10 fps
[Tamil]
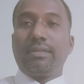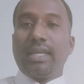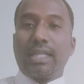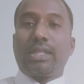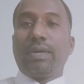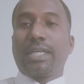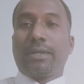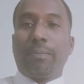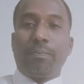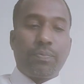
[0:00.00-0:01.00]
தீர்த்து
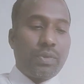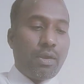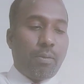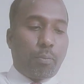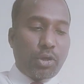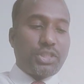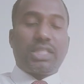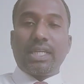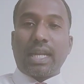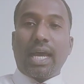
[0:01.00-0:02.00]
வைக்கும்
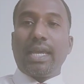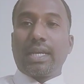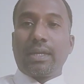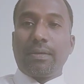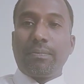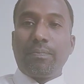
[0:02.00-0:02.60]
புரட்சி நாயகன்